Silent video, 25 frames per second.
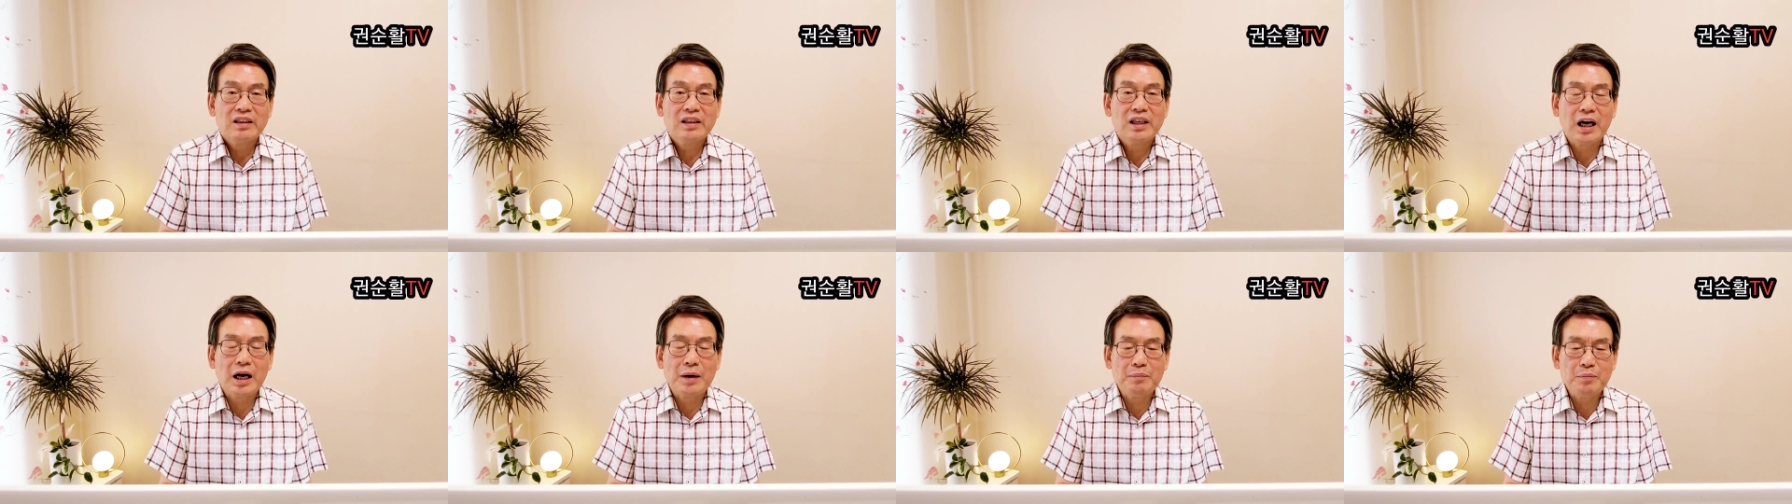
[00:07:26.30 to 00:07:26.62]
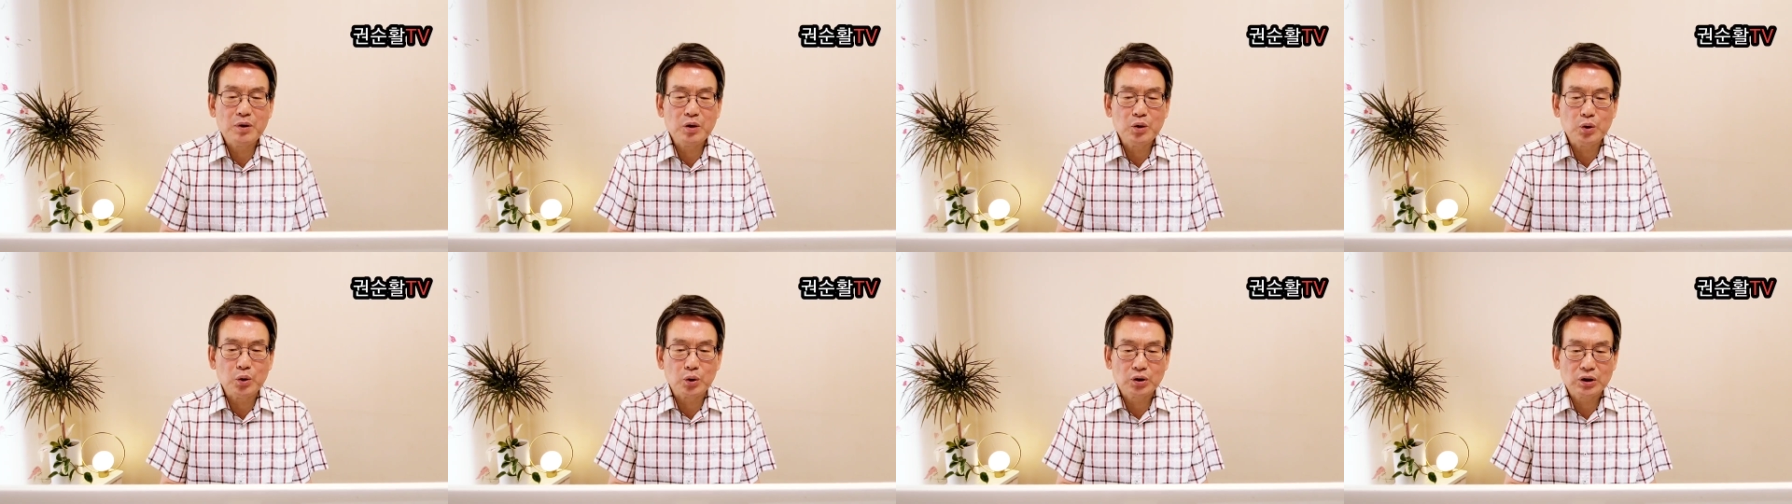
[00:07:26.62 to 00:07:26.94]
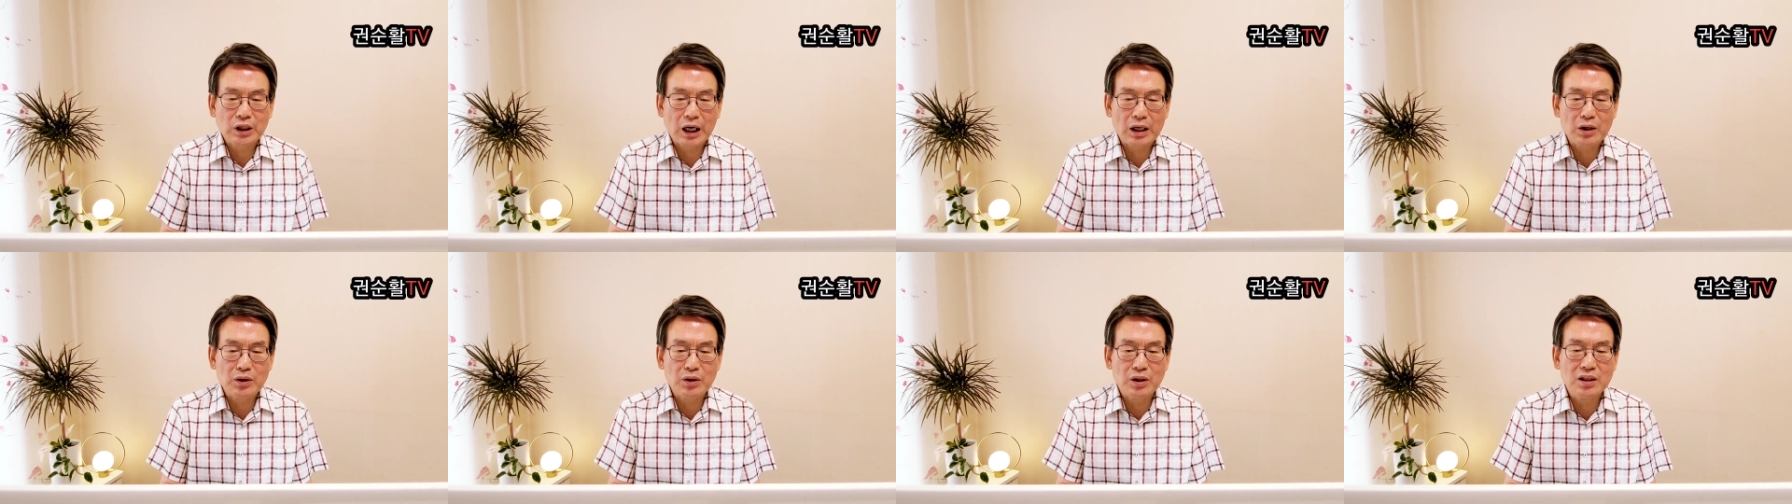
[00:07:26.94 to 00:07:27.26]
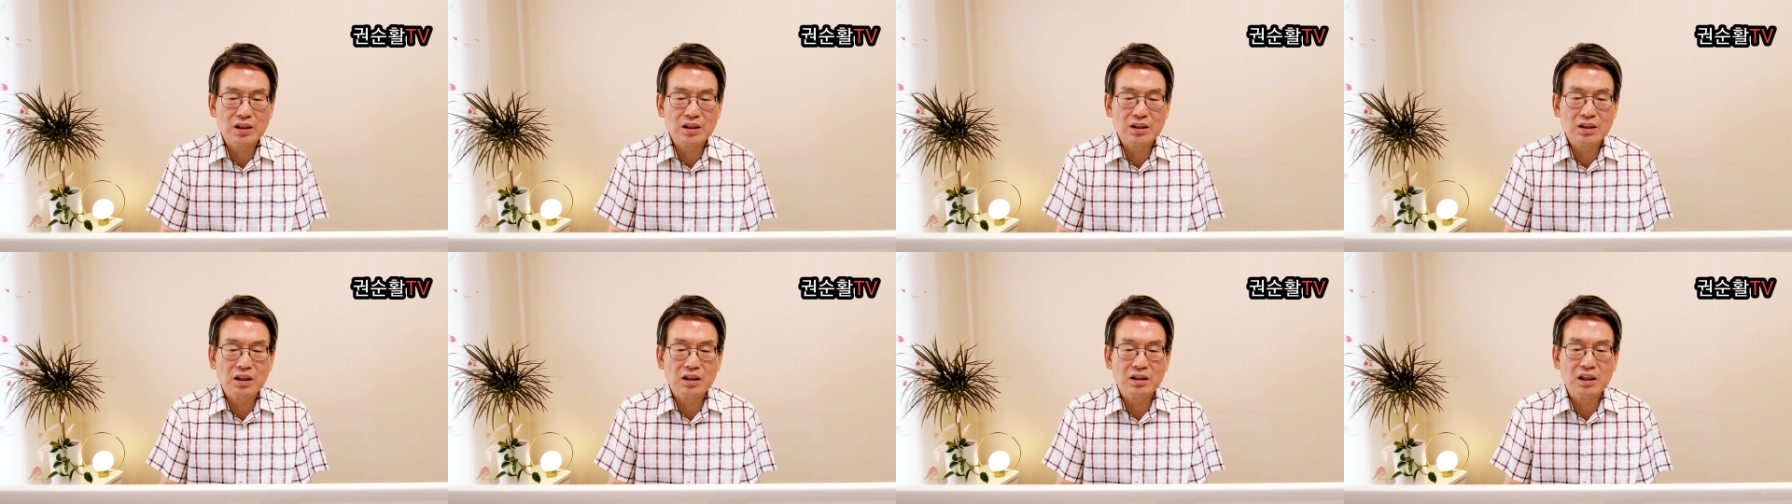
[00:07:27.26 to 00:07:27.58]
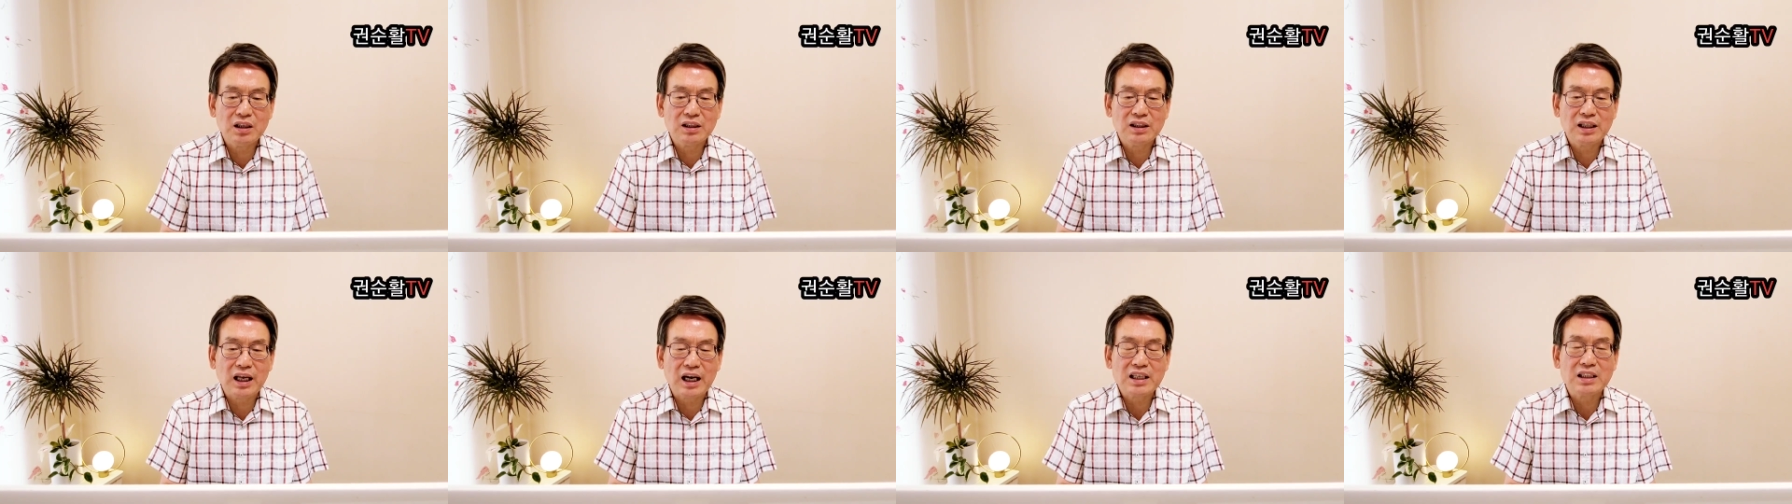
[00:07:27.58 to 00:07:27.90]
대한민국
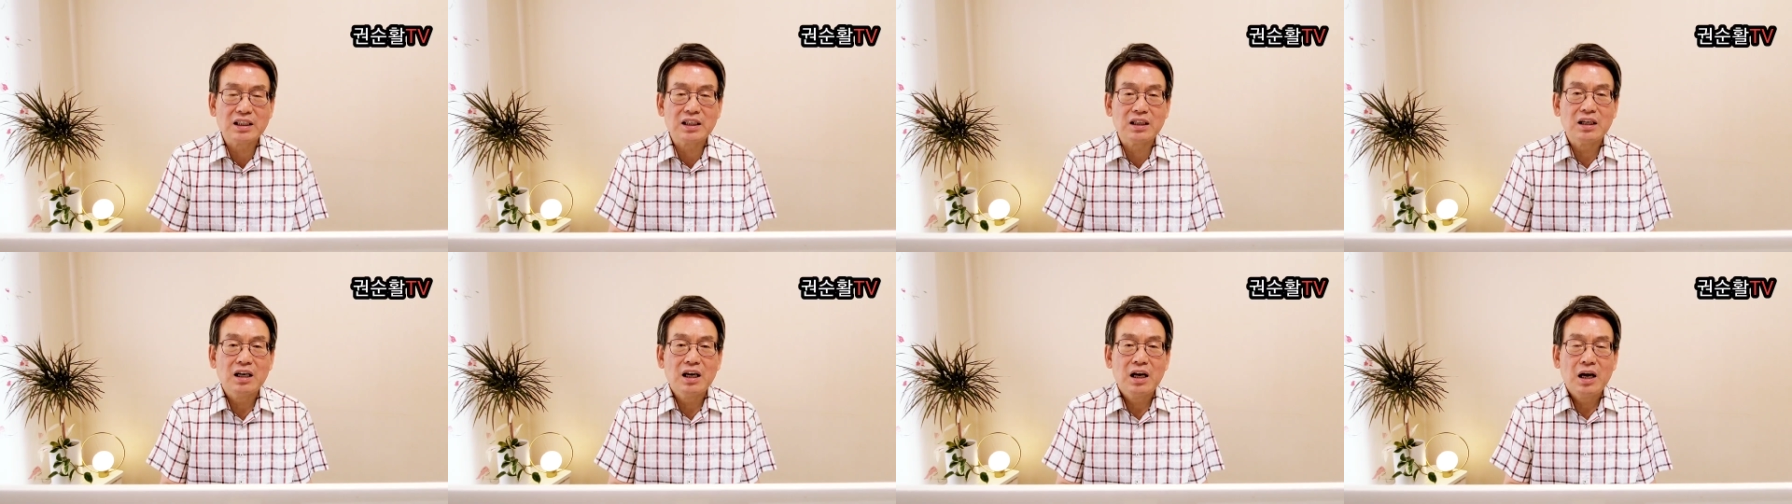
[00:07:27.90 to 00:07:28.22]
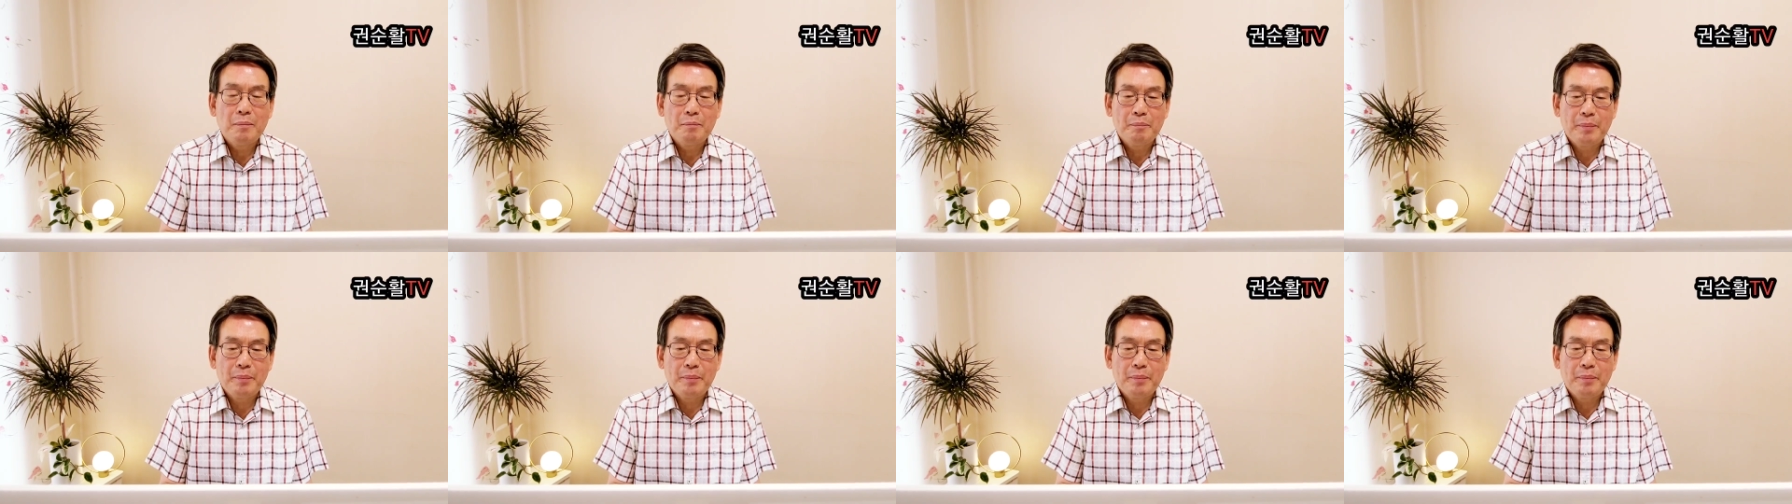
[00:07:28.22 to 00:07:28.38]
자유헌정이 다시